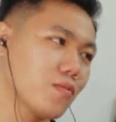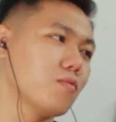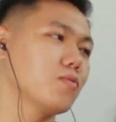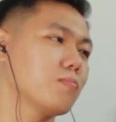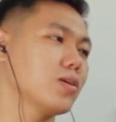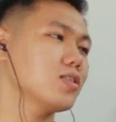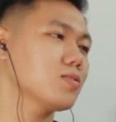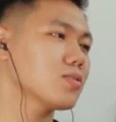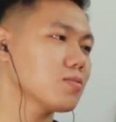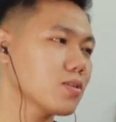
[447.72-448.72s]
oh masih
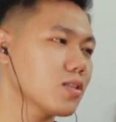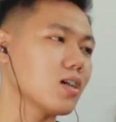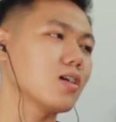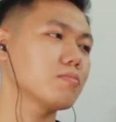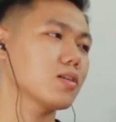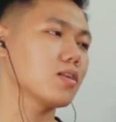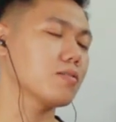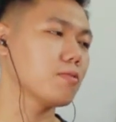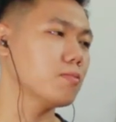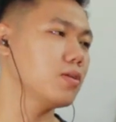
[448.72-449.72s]
sempet sempetnya
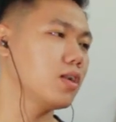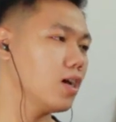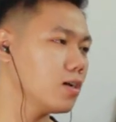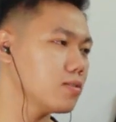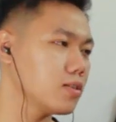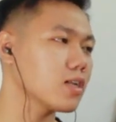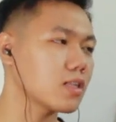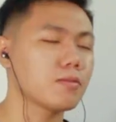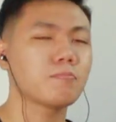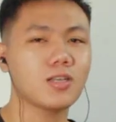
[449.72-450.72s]
mikirin mobil ya. Iya
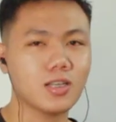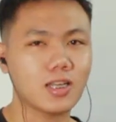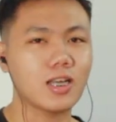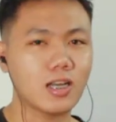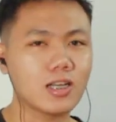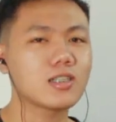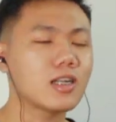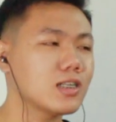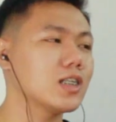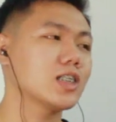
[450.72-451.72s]
tapi ya
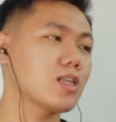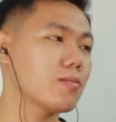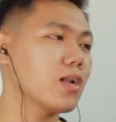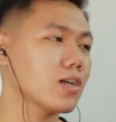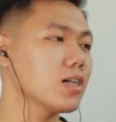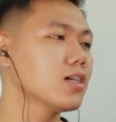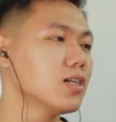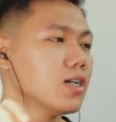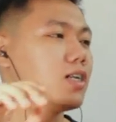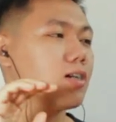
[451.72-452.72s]
tadi yang kita bilang ya,
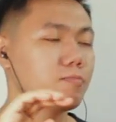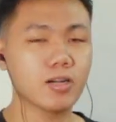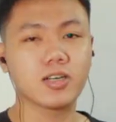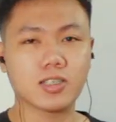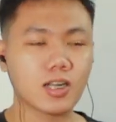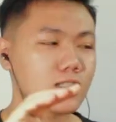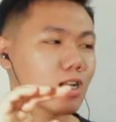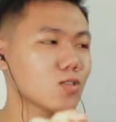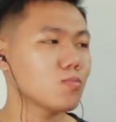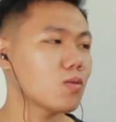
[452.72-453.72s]
ini emang salah
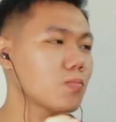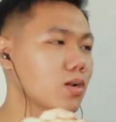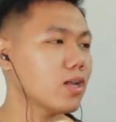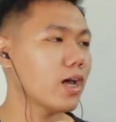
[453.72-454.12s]
satu mobil